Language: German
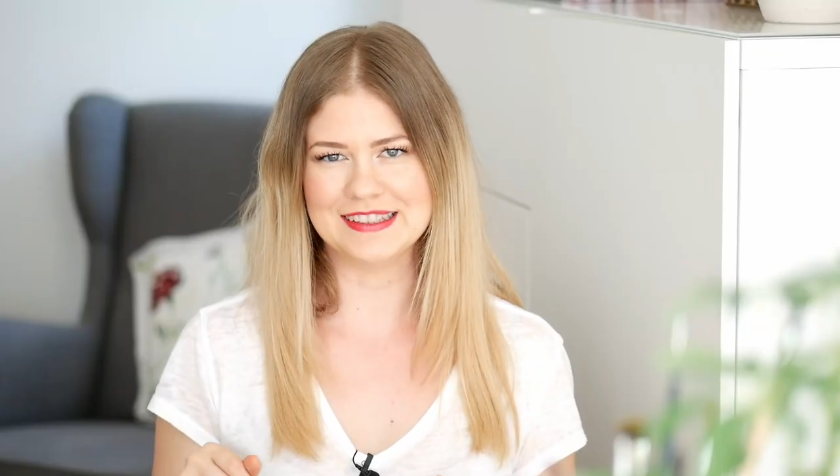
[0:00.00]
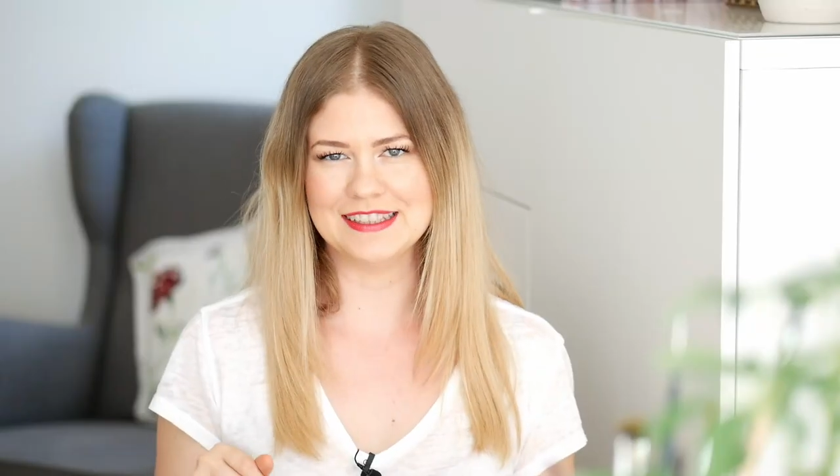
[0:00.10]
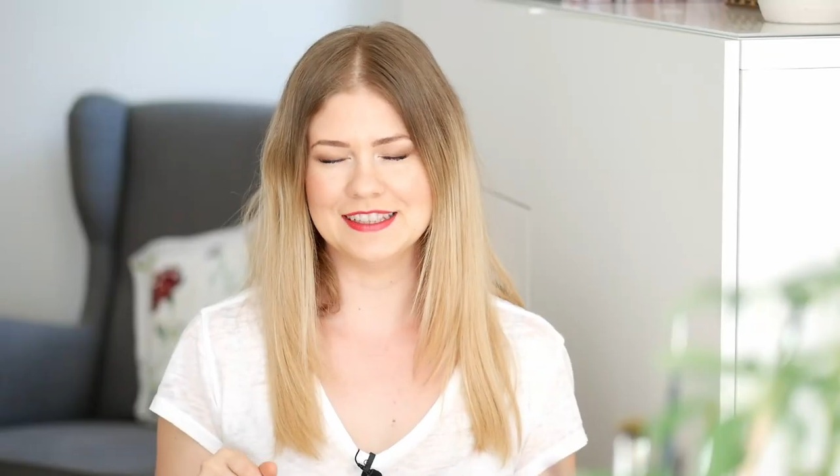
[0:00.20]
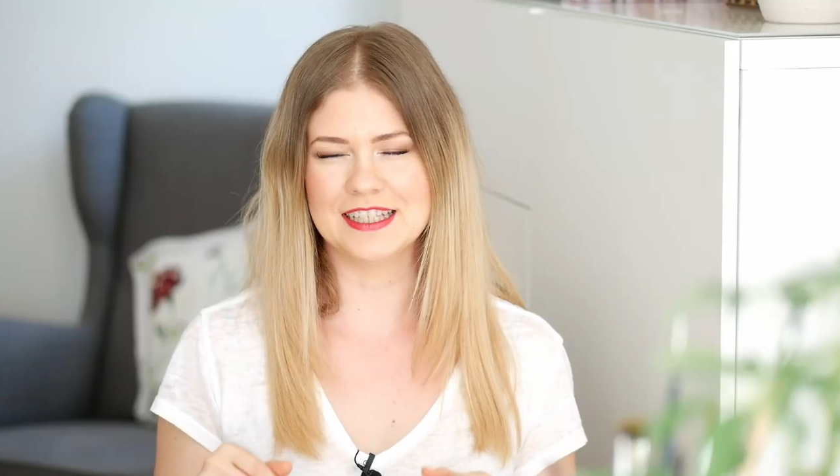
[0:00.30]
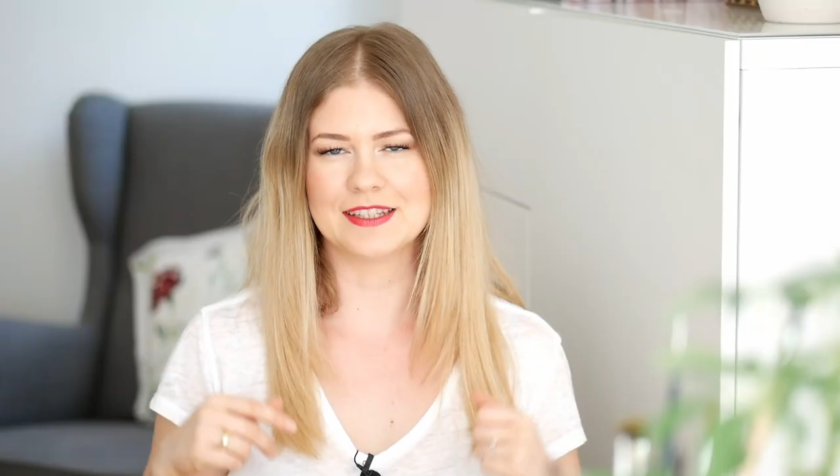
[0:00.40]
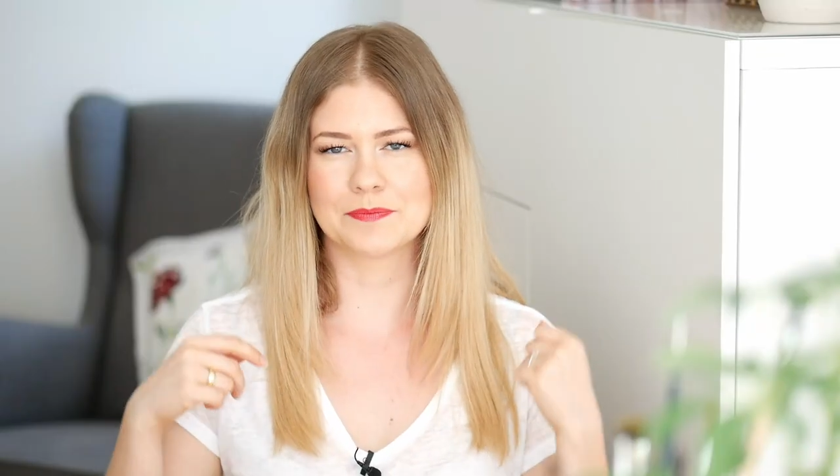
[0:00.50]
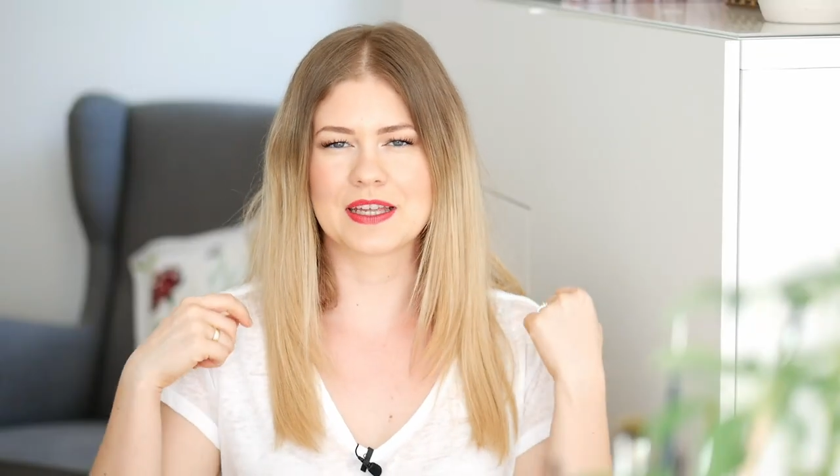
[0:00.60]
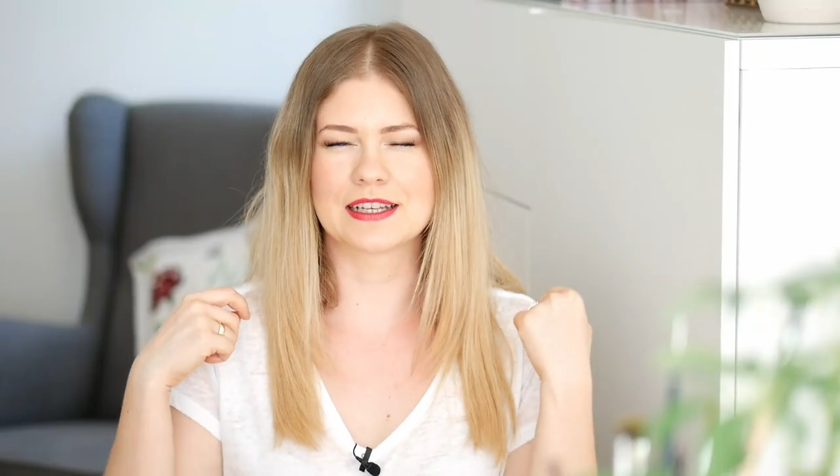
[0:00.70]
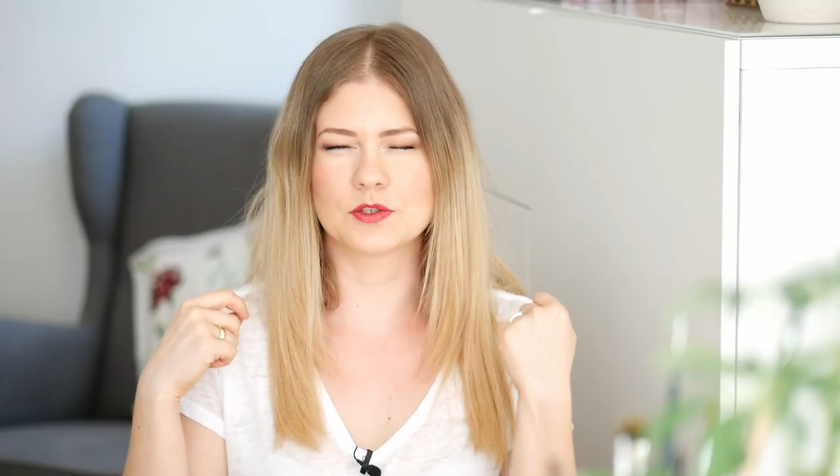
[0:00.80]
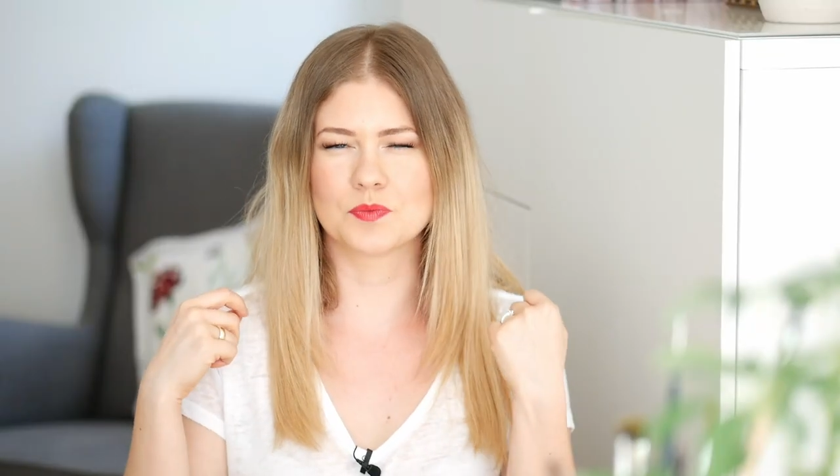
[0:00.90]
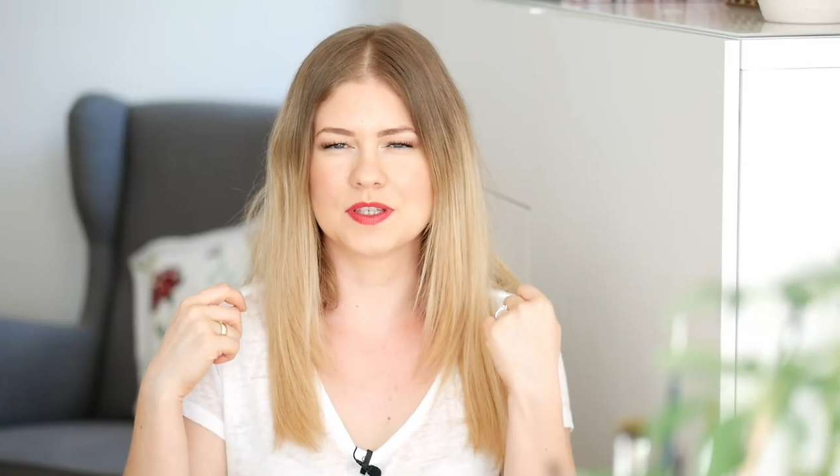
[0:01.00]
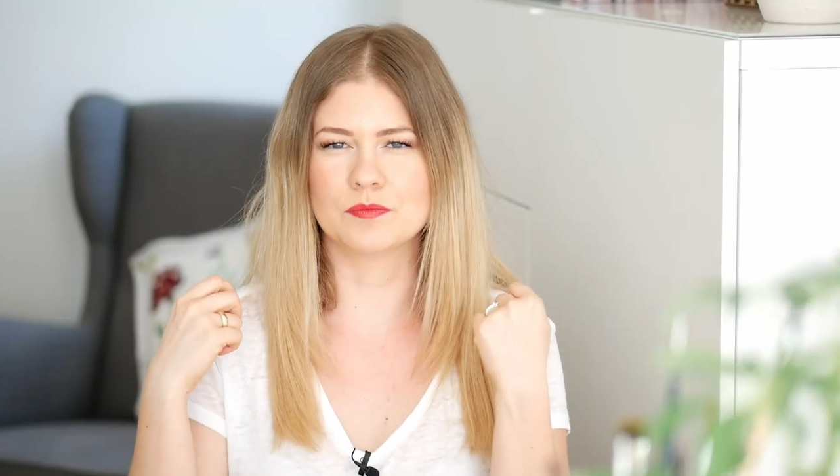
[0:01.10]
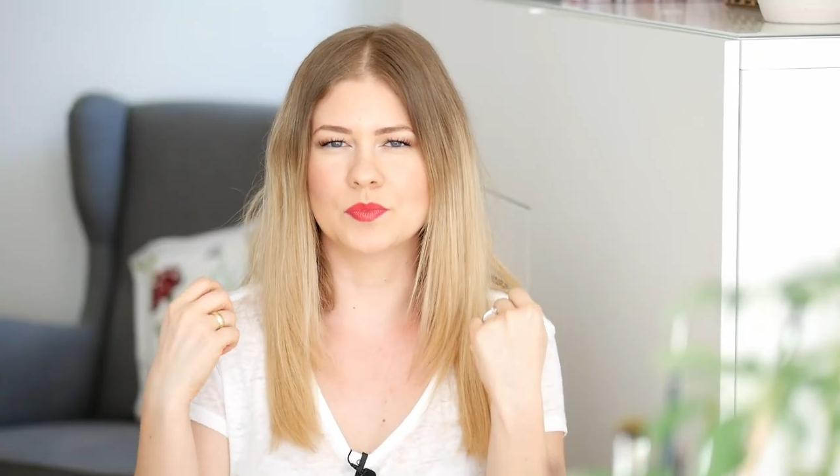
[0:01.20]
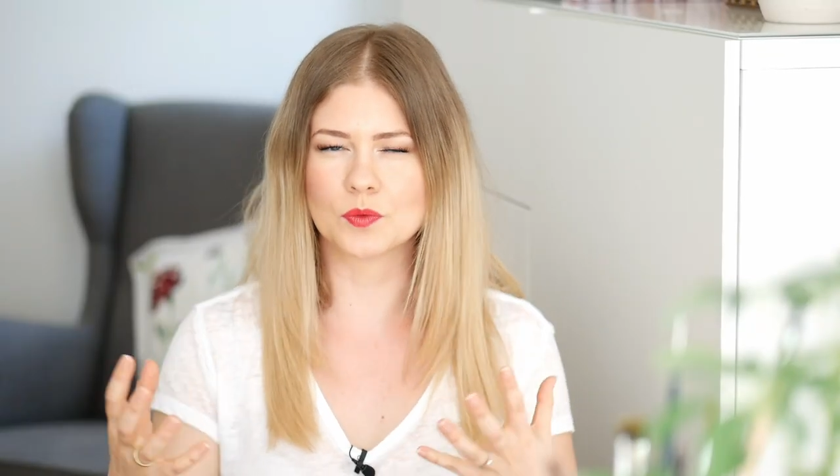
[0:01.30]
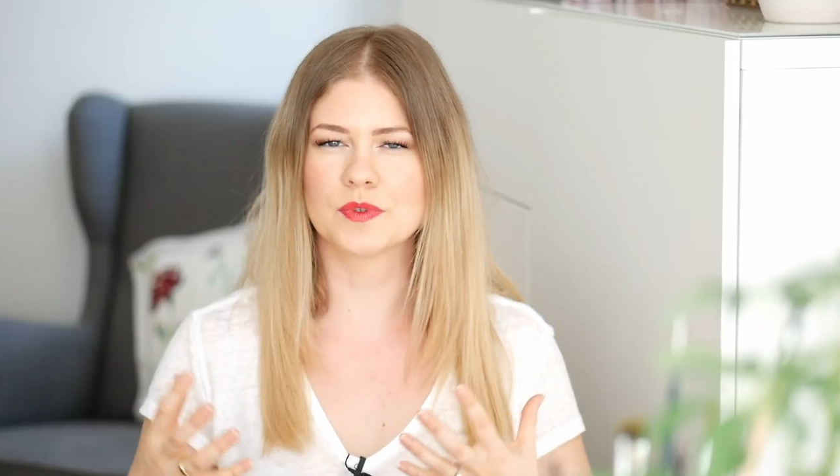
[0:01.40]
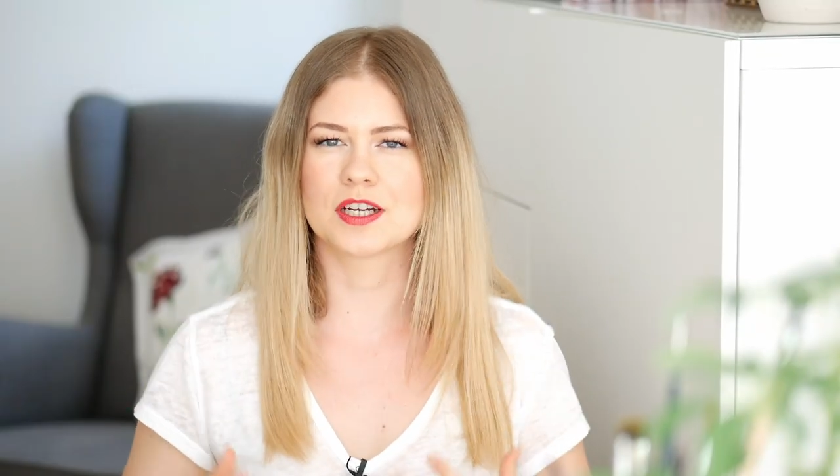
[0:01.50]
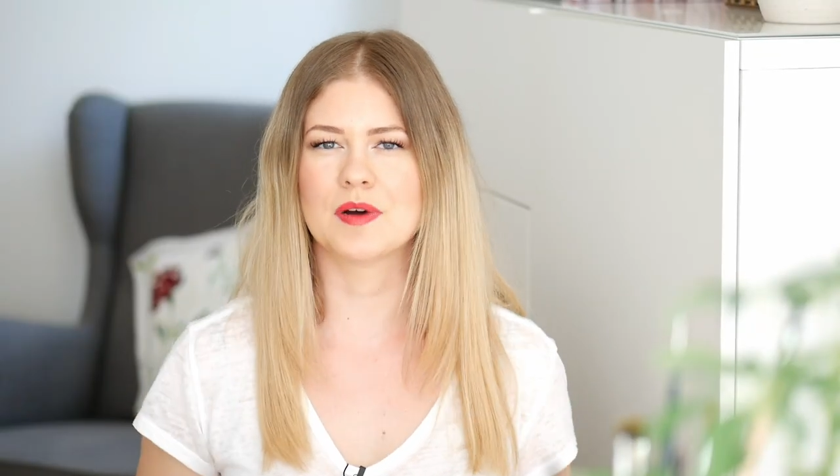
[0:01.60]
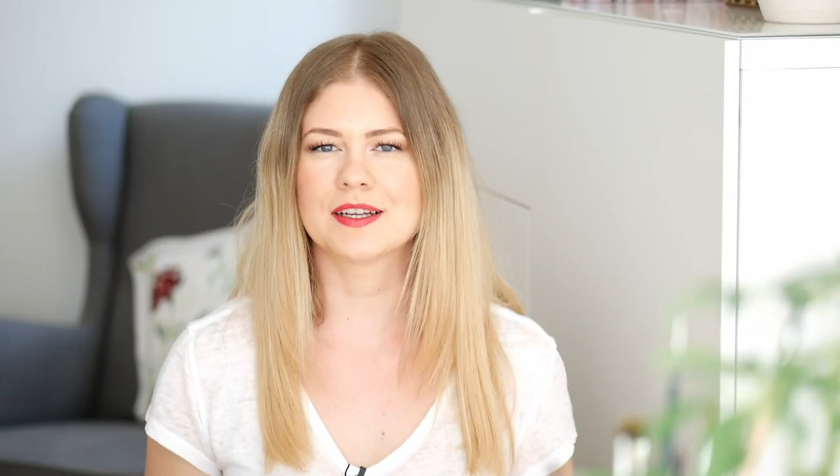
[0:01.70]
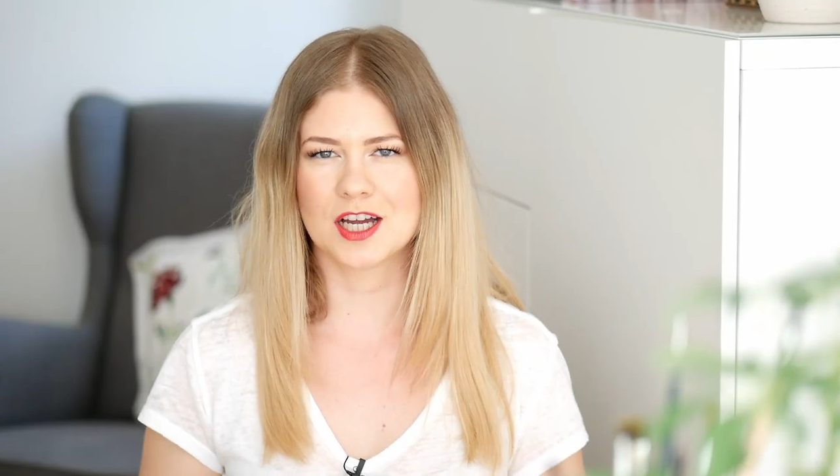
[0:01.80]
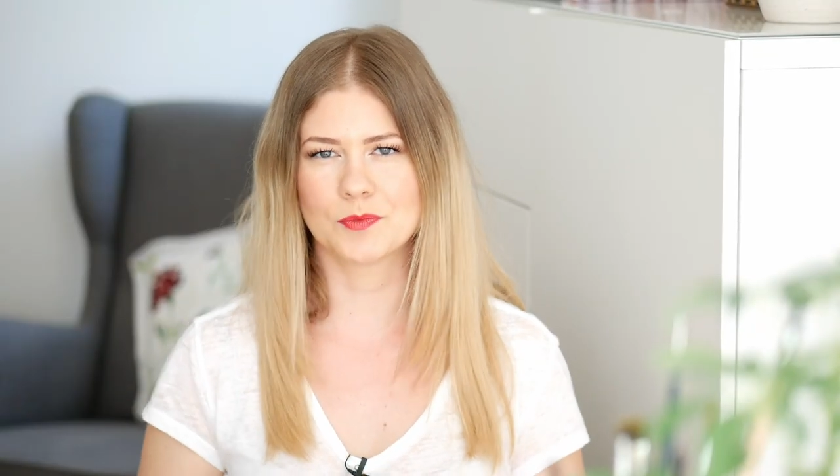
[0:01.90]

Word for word: die den Mantel so ein bisschen berühmter gemacht